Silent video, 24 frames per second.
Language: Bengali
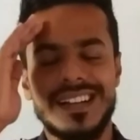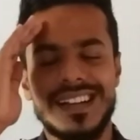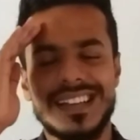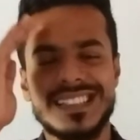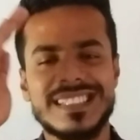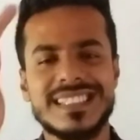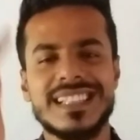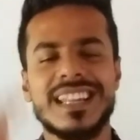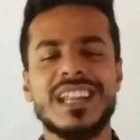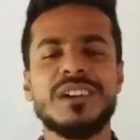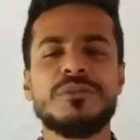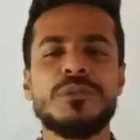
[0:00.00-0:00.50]

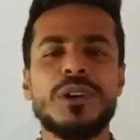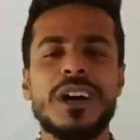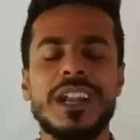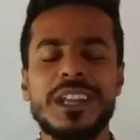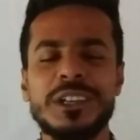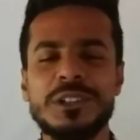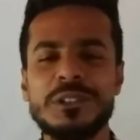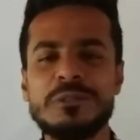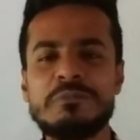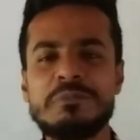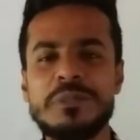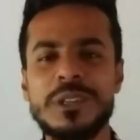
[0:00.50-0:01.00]
আসসালামু
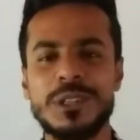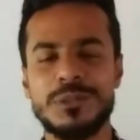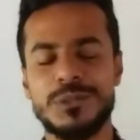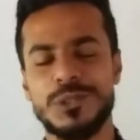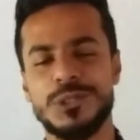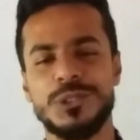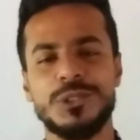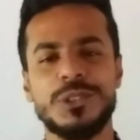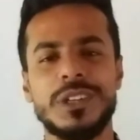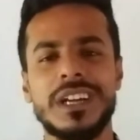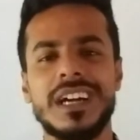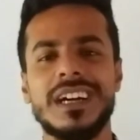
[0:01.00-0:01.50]
আলাইকুম প্রিয়
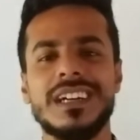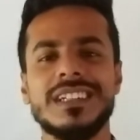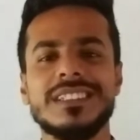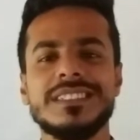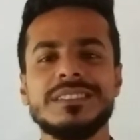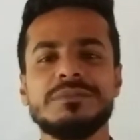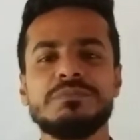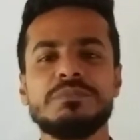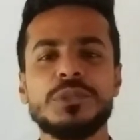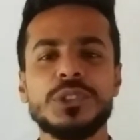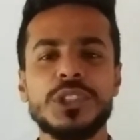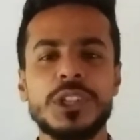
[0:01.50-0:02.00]
বন্ধুরা
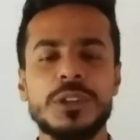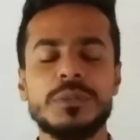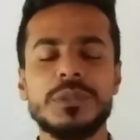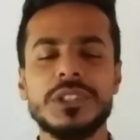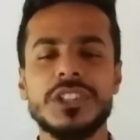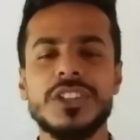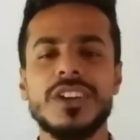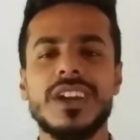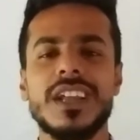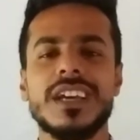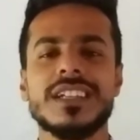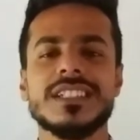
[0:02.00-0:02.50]
মুদ্রা
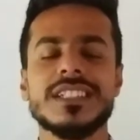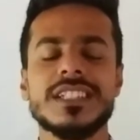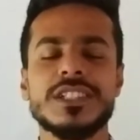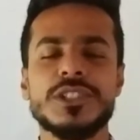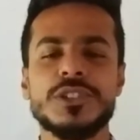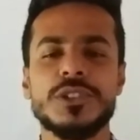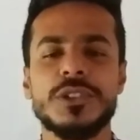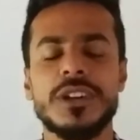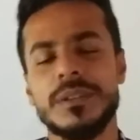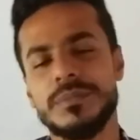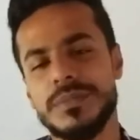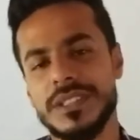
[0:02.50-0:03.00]
বিদ্যালয়ে আসার
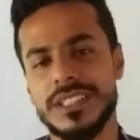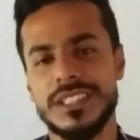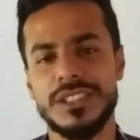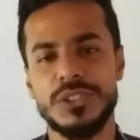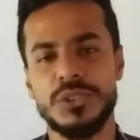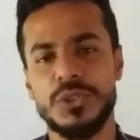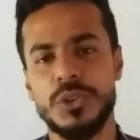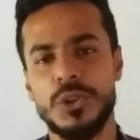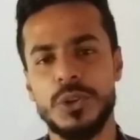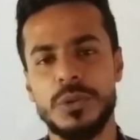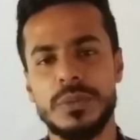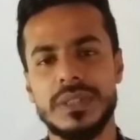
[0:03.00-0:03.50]
জন্য আপনাদের
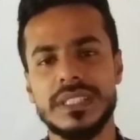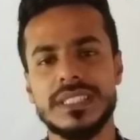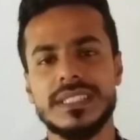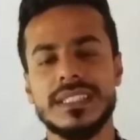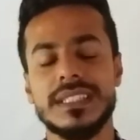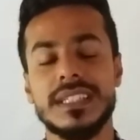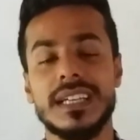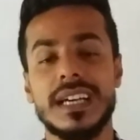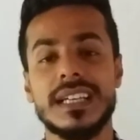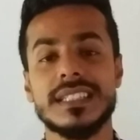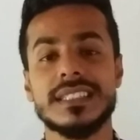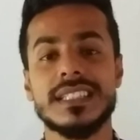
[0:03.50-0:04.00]
ধন্যবাদ
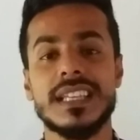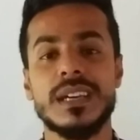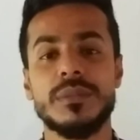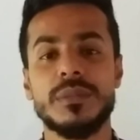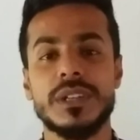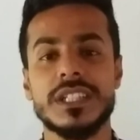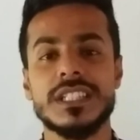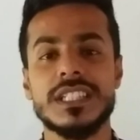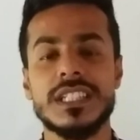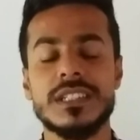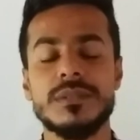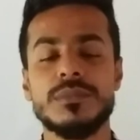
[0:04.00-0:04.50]
আজকে
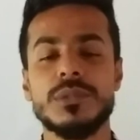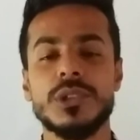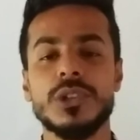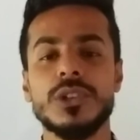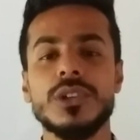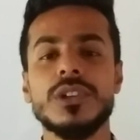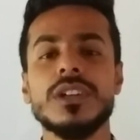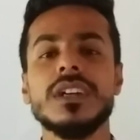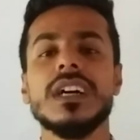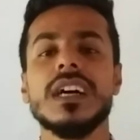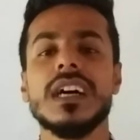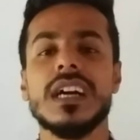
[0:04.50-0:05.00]
আমরা শিখব
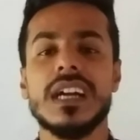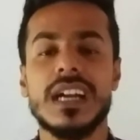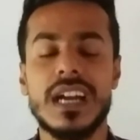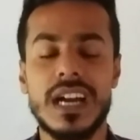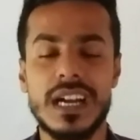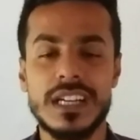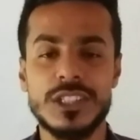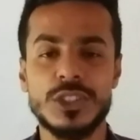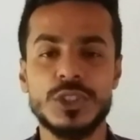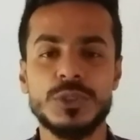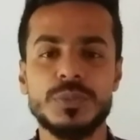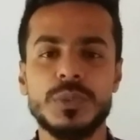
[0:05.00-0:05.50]

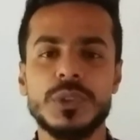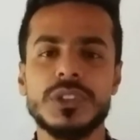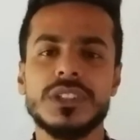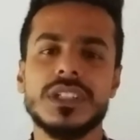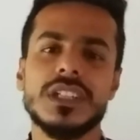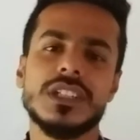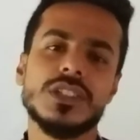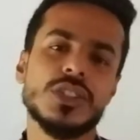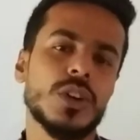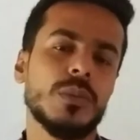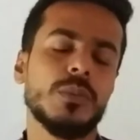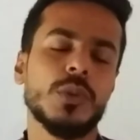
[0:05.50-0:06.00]

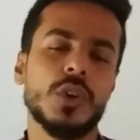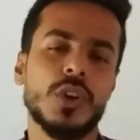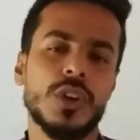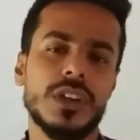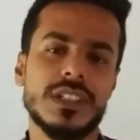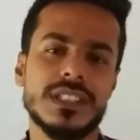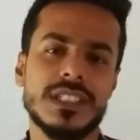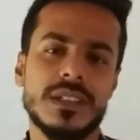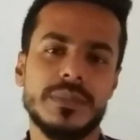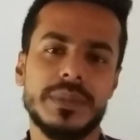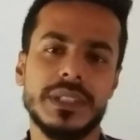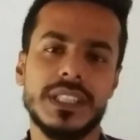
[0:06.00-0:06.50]
কার্যপত্রের
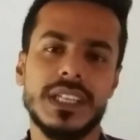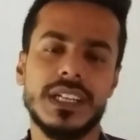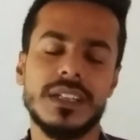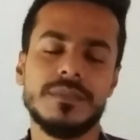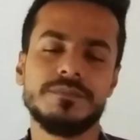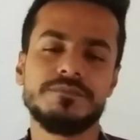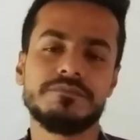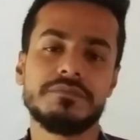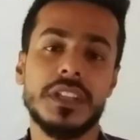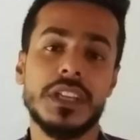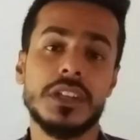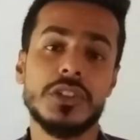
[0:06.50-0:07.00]
সমন্বয় জাবেদা
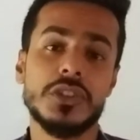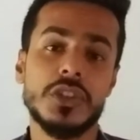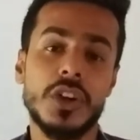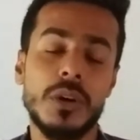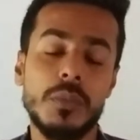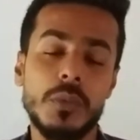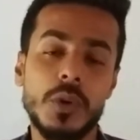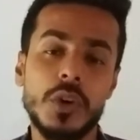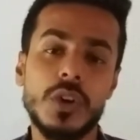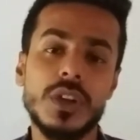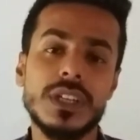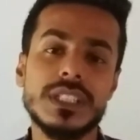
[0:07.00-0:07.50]

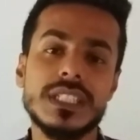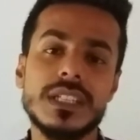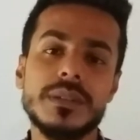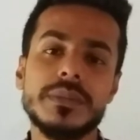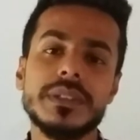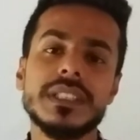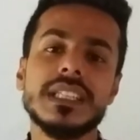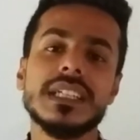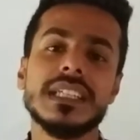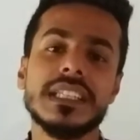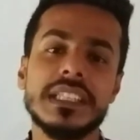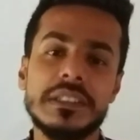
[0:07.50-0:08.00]
সমন্বয়
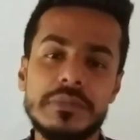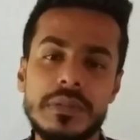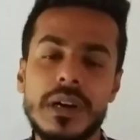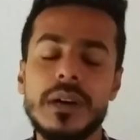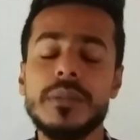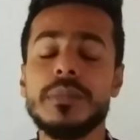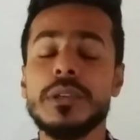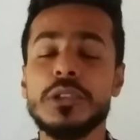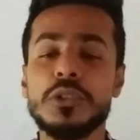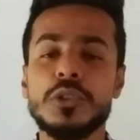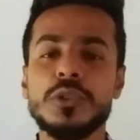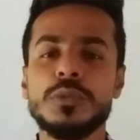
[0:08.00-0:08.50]
জাবেদা
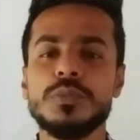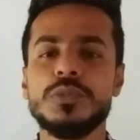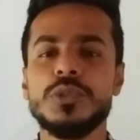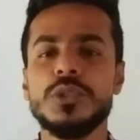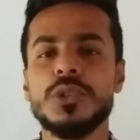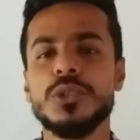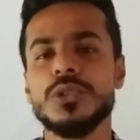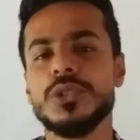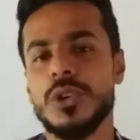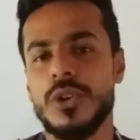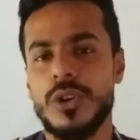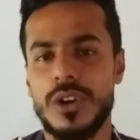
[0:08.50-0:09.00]
কিভাবে খুব
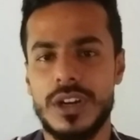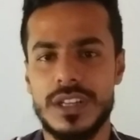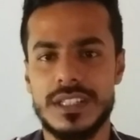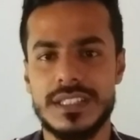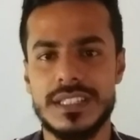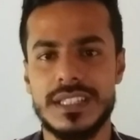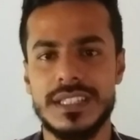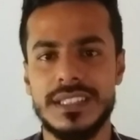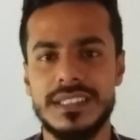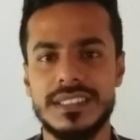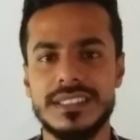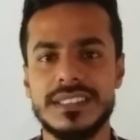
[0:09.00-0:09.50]
দ্রুত করা
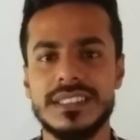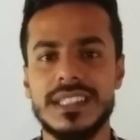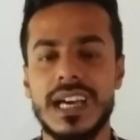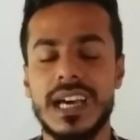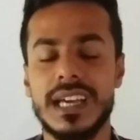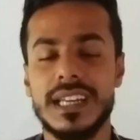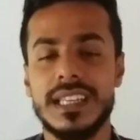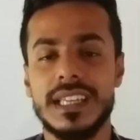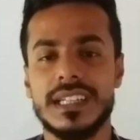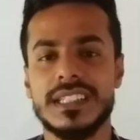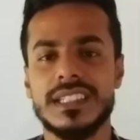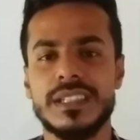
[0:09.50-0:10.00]
যায়
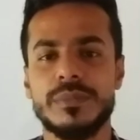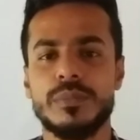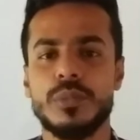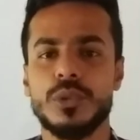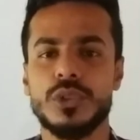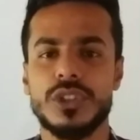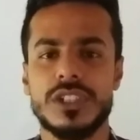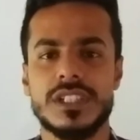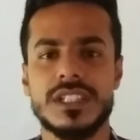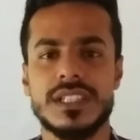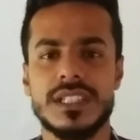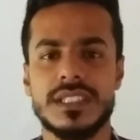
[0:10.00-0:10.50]
তারই একটা
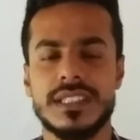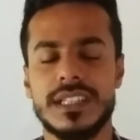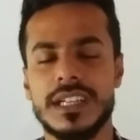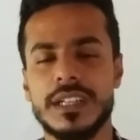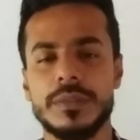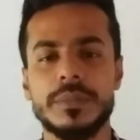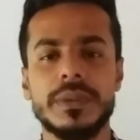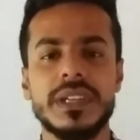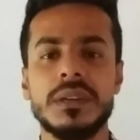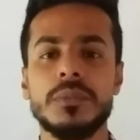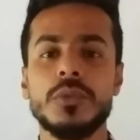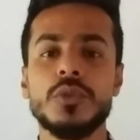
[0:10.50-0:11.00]
প্রচেষ্টা
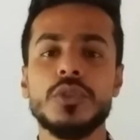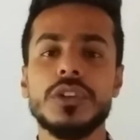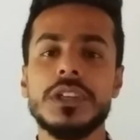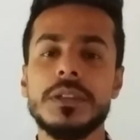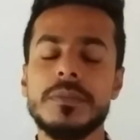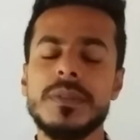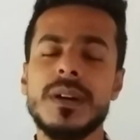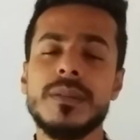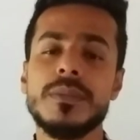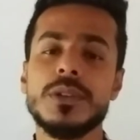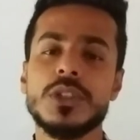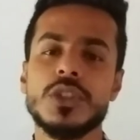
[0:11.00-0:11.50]
থাকবে এবং
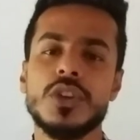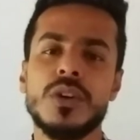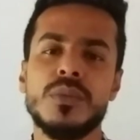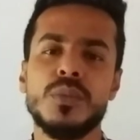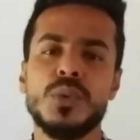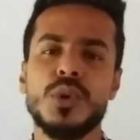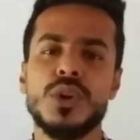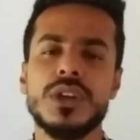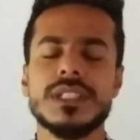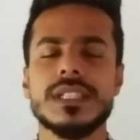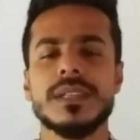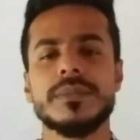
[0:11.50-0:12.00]
কিভাবে
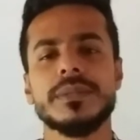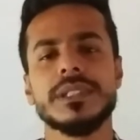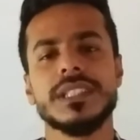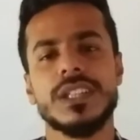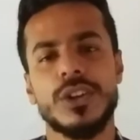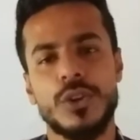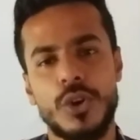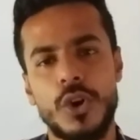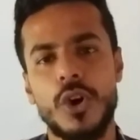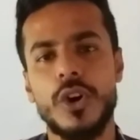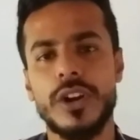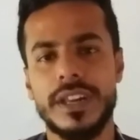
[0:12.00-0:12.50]
সমন্বয়
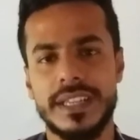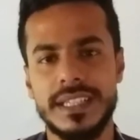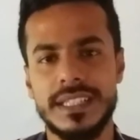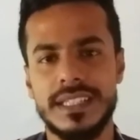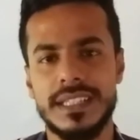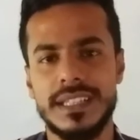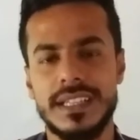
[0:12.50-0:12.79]
জাবেদা করে